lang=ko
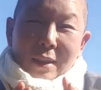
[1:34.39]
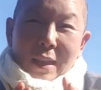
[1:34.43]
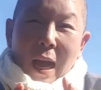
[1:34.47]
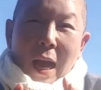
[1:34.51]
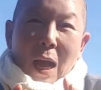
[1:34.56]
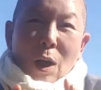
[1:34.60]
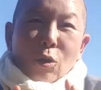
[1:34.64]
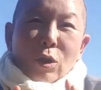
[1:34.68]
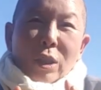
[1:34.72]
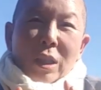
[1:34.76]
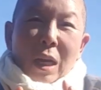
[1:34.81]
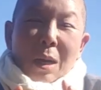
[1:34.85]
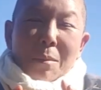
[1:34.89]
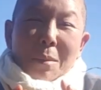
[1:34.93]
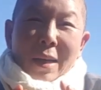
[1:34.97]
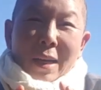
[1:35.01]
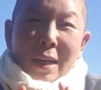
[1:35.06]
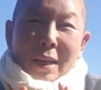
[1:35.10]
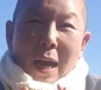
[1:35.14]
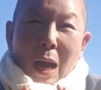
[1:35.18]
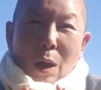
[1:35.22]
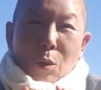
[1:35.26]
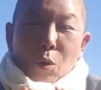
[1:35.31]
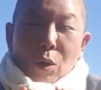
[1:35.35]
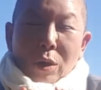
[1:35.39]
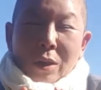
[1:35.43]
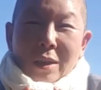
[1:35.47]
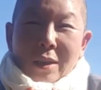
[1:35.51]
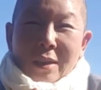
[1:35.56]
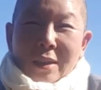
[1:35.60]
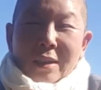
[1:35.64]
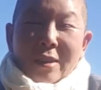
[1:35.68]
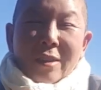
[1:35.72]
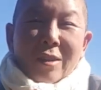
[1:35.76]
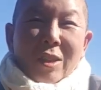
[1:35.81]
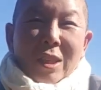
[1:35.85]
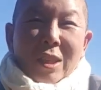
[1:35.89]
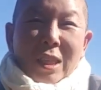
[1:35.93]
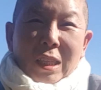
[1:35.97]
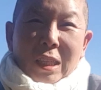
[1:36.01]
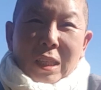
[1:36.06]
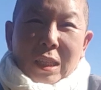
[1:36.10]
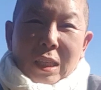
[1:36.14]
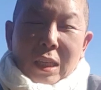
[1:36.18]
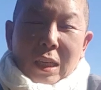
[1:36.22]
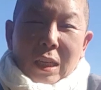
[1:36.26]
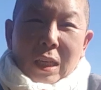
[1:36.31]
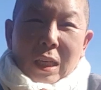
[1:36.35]
나 혼자만이 갖고 있는
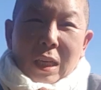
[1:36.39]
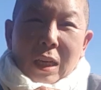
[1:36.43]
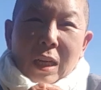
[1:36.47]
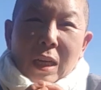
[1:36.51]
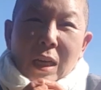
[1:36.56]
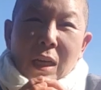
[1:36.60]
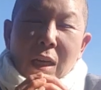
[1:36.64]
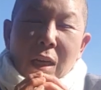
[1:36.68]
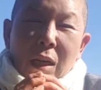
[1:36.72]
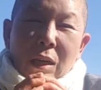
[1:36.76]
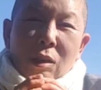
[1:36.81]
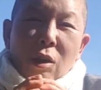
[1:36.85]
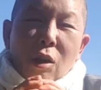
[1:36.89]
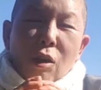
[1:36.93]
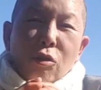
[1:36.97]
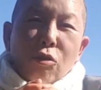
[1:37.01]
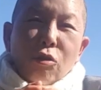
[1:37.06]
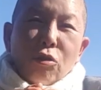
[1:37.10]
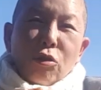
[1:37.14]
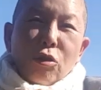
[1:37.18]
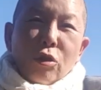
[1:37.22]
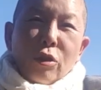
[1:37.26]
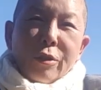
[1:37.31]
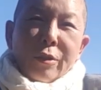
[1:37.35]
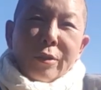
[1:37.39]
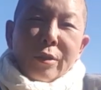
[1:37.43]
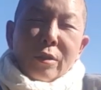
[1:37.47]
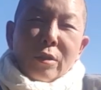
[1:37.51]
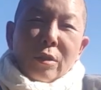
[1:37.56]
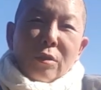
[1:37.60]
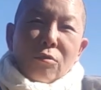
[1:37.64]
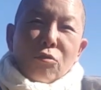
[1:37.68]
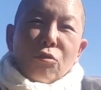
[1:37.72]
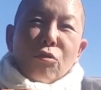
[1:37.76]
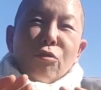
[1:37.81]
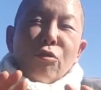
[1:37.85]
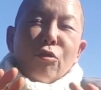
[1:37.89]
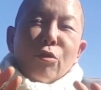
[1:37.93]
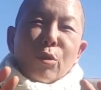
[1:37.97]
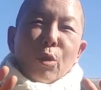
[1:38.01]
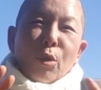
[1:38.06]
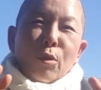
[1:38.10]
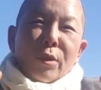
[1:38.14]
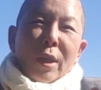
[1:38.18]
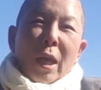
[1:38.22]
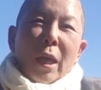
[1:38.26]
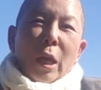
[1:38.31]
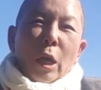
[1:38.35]
그것이 결국은
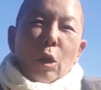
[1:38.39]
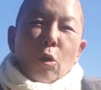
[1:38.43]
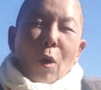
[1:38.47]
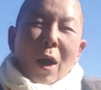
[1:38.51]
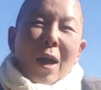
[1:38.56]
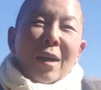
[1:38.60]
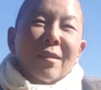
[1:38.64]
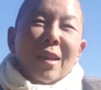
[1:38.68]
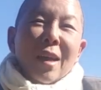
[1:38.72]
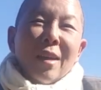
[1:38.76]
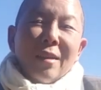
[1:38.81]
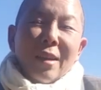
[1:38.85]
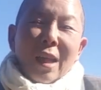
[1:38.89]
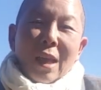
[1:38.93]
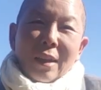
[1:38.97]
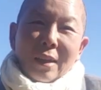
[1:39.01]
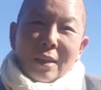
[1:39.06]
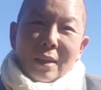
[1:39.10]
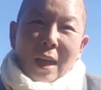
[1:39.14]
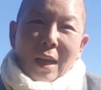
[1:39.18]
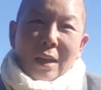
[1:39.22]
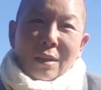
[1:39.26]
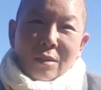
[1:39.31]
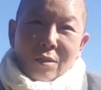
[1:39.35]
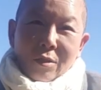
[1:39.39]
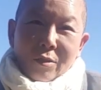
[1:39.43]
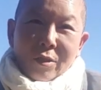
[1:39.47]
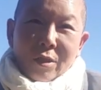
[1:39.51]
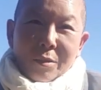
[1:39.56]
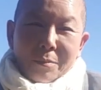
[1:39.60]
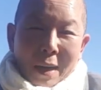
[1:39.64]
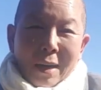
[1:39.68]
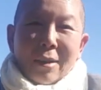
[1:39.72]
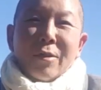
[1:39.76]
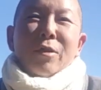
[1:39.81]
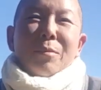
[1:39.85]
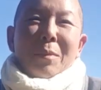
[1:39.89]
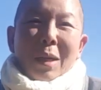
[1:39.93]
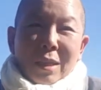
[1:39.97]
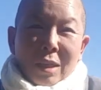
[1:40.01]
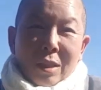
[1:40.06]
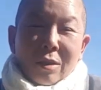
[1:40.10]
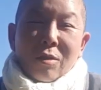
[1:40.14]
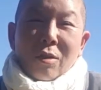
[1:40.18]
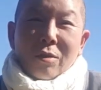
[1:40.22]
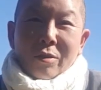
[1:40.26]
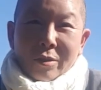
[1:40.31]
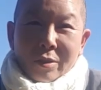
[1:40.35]
우주로 세계로 확산된다는 것을
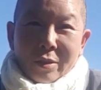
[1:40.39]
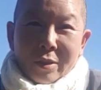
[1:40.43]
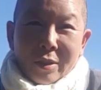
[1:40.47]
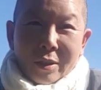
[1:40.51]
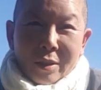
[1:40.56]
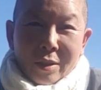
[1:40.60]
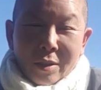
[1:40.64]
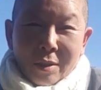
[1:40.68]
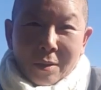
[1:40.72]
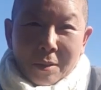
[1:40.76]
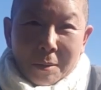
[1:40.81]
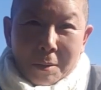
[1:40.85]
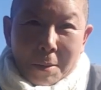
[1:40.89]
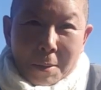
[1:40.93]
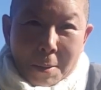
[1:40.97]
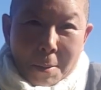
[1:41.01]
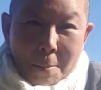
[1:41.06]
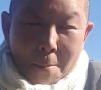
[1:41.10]
말씀하신 거거든요.